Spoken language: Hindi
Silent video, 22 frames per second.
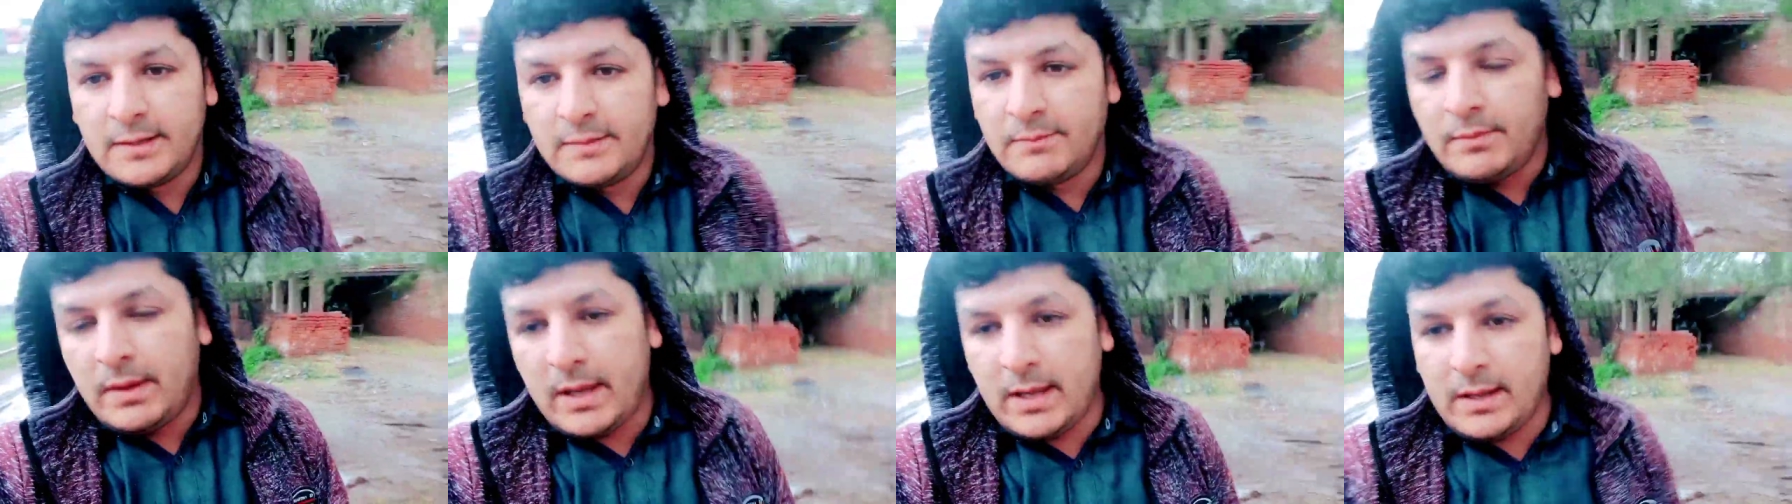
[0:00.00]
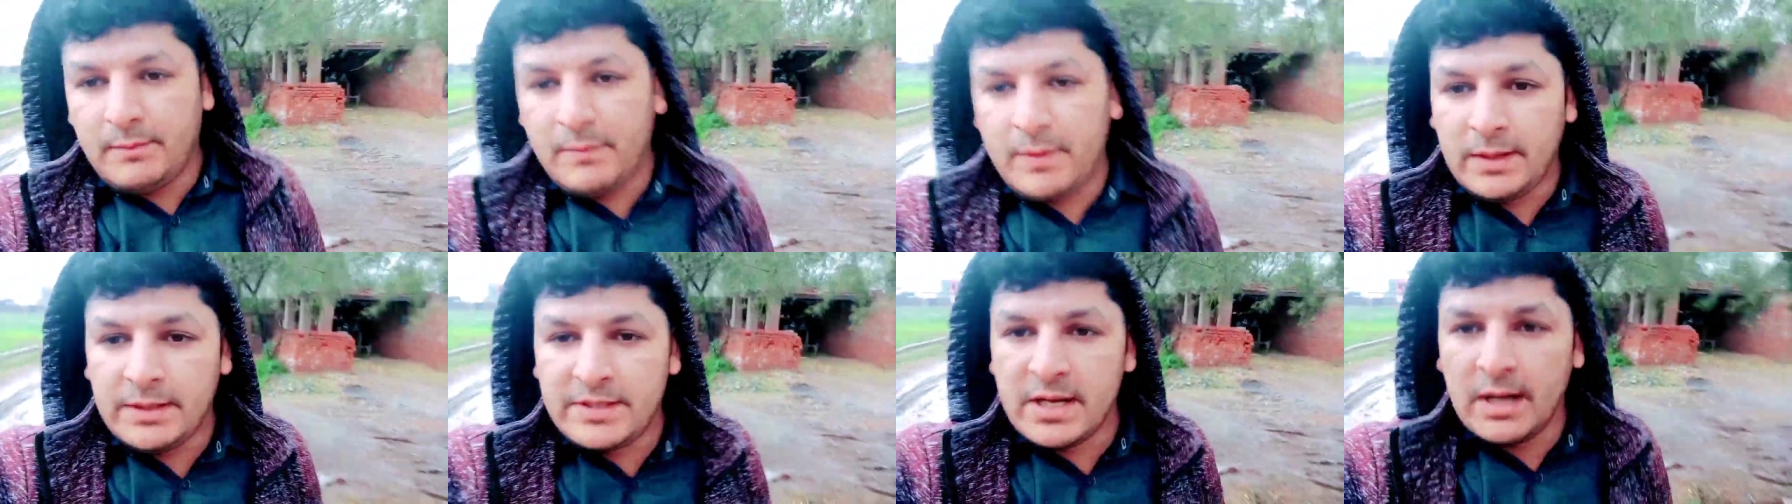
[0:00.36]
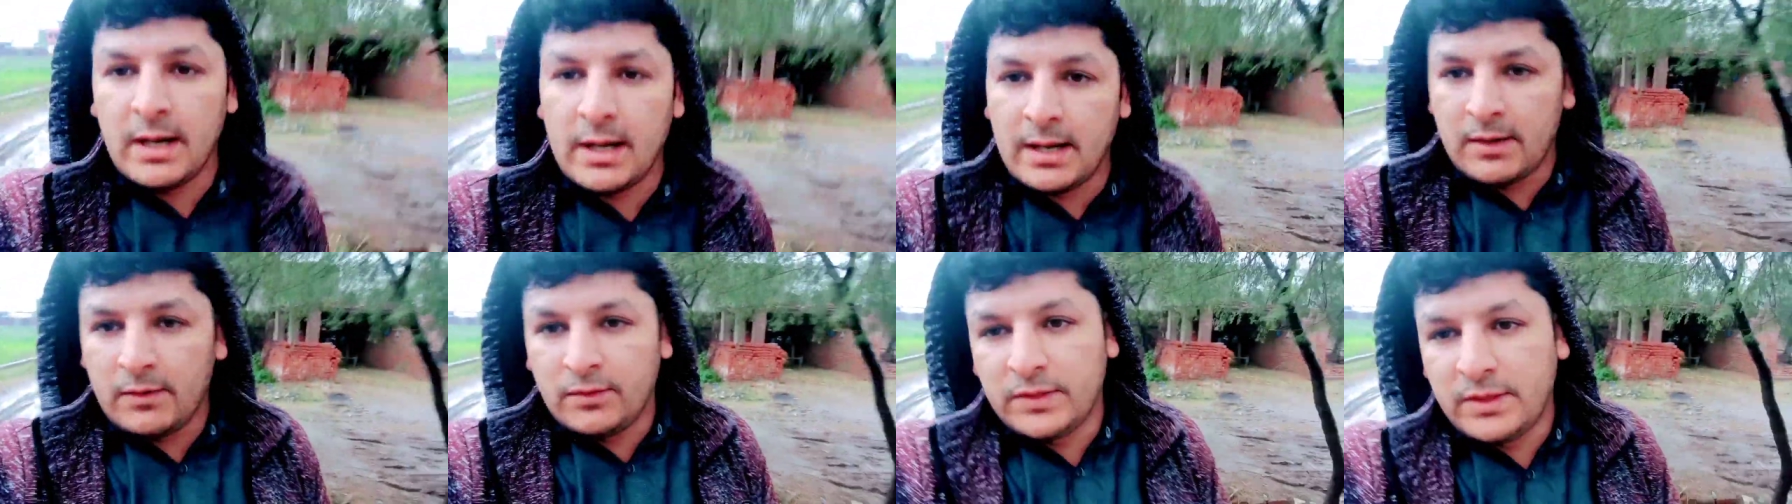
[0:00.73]
मैं अभी जा
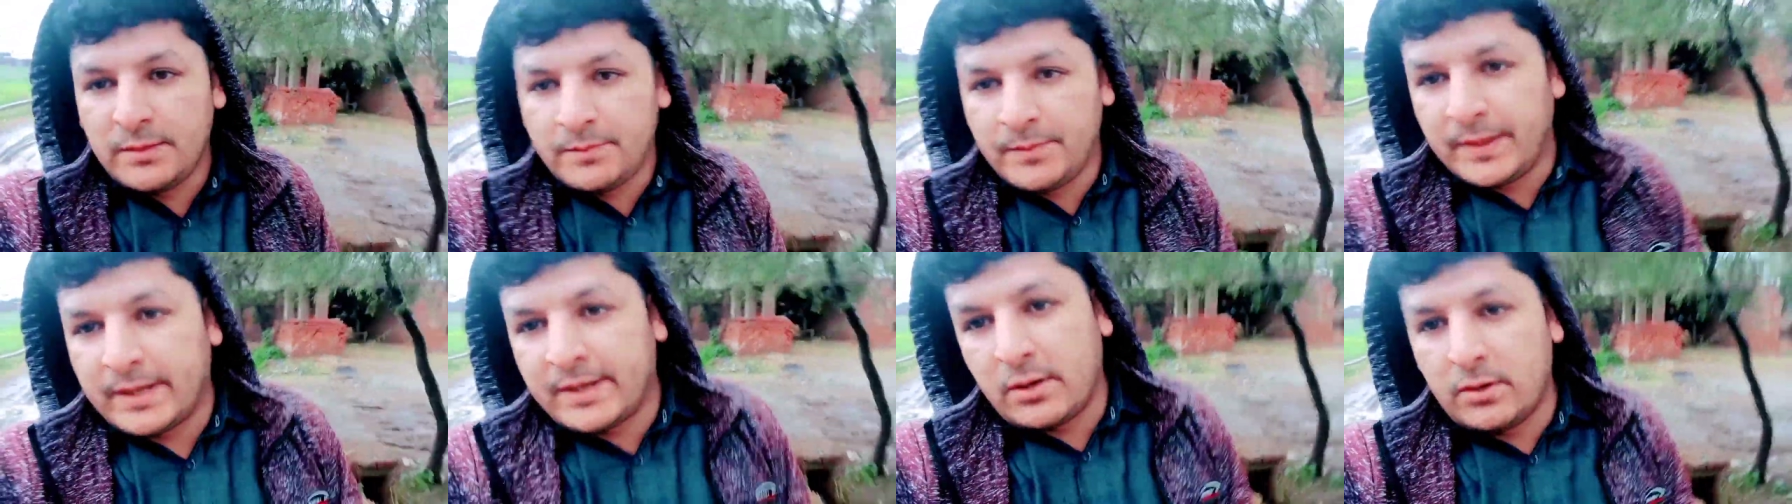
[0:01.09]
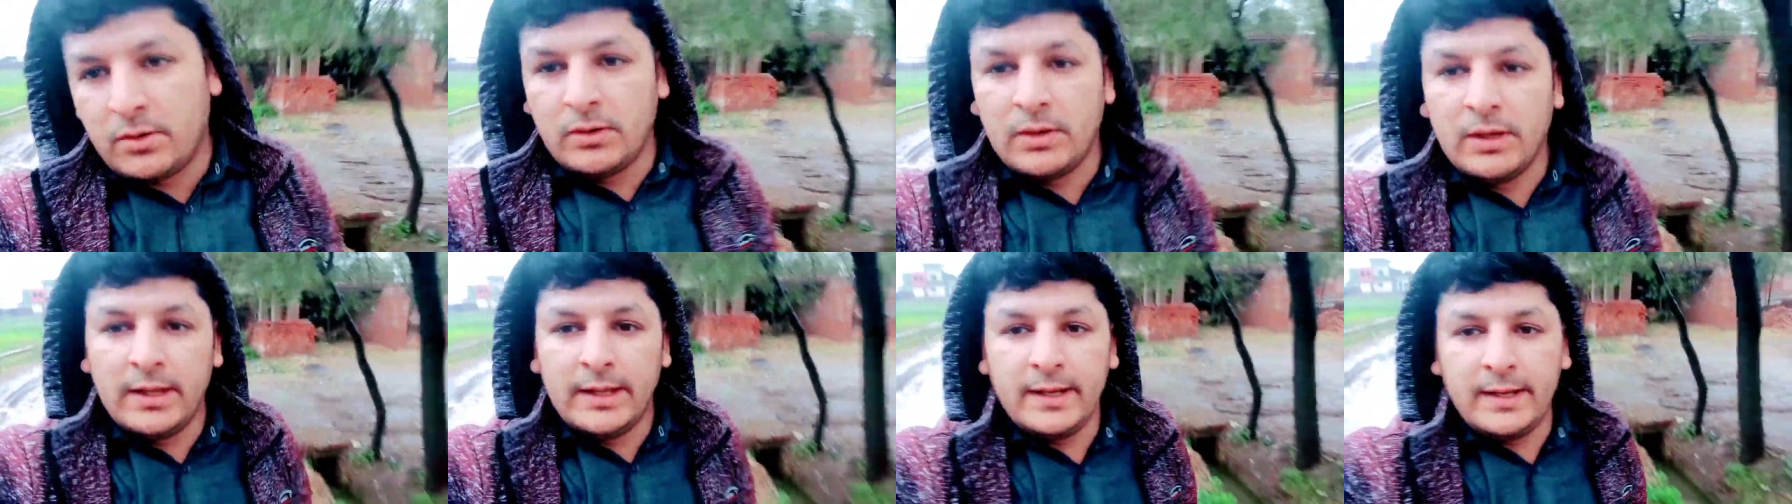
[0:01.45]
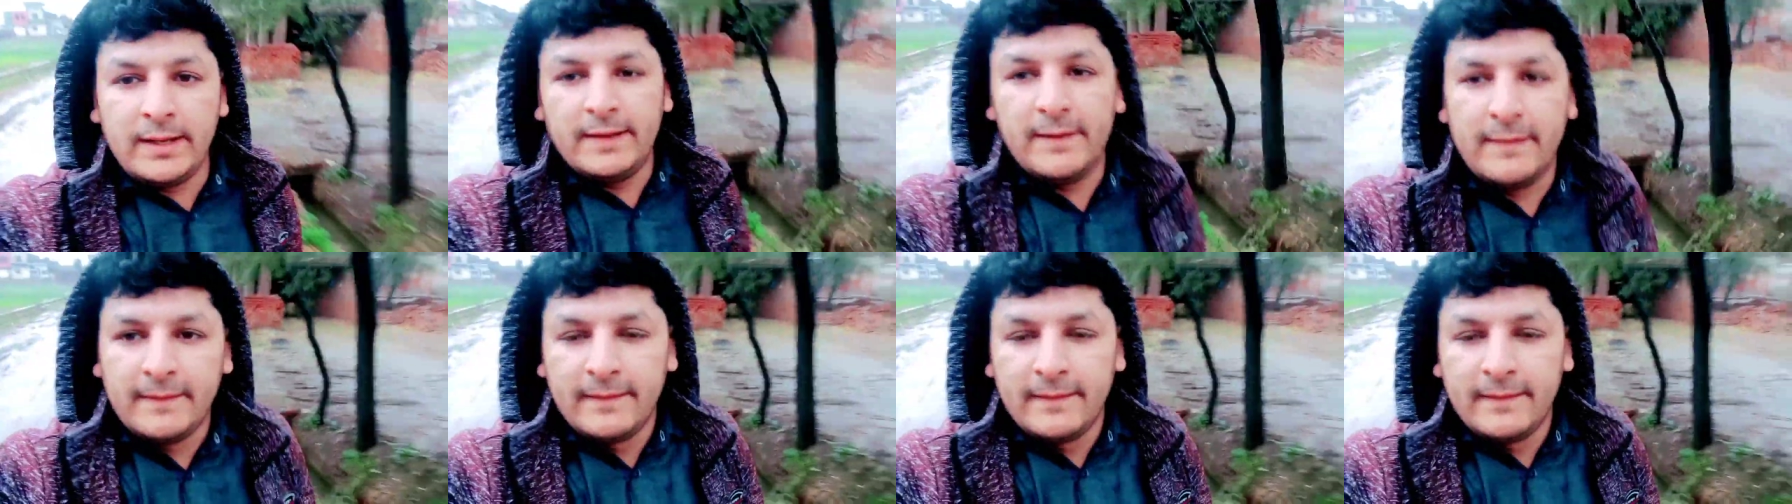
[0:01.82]
रहा हूँ जी पेट्रोल लेने